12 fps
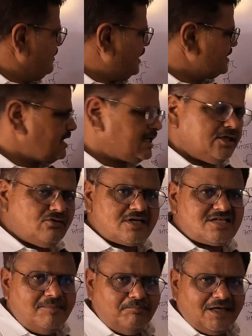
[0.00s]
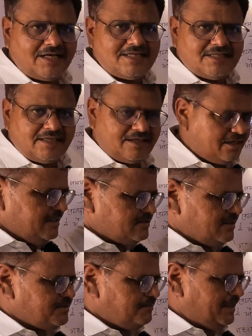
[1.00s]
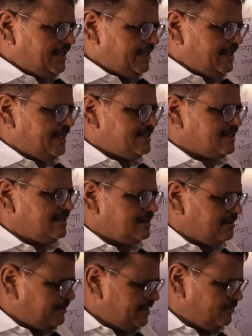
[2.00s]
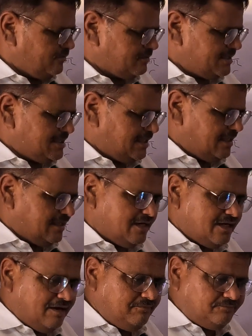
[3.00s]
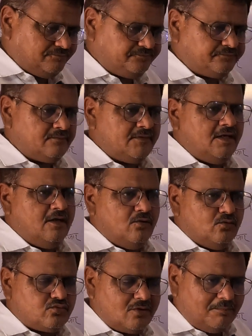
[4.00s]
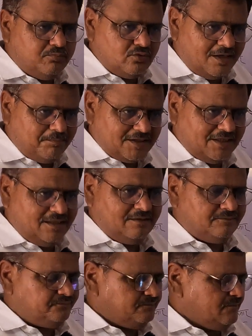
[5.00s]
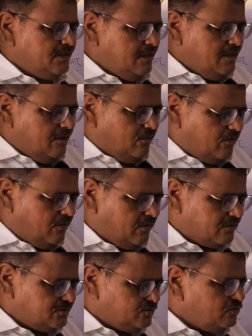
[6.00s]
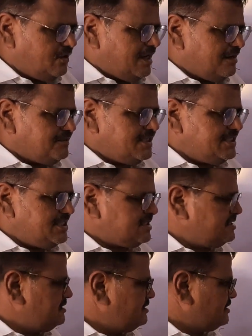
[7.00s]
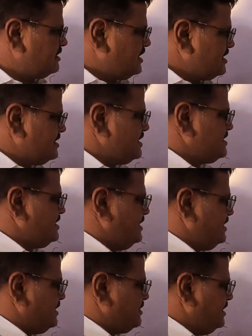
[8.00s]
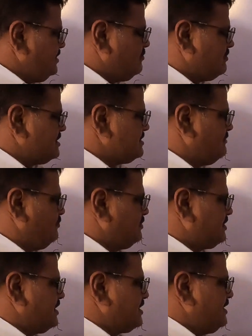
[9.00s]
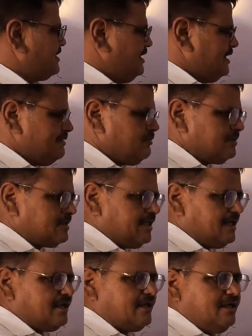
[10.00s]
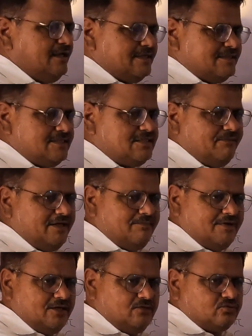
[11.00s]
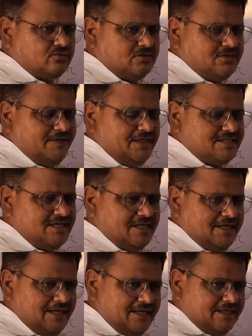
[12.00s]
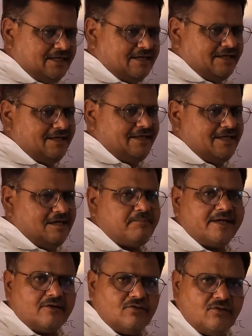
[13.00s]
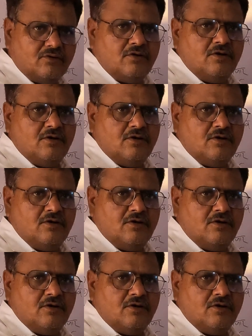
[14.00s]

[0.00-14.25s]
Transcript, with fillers: आधा किलो का सैंपल रह जाएगा सबसे पहले क्या है इसके अंदर अपने को किसान का नाम उसका पूरा पता और जो आपने जिस खसरे से कई लोग खसरा बोलते हैं कई किल्ला बोलते हैं जिस ज़मीन में उसको ज़मीन से रिलेट करने के लिए अपने को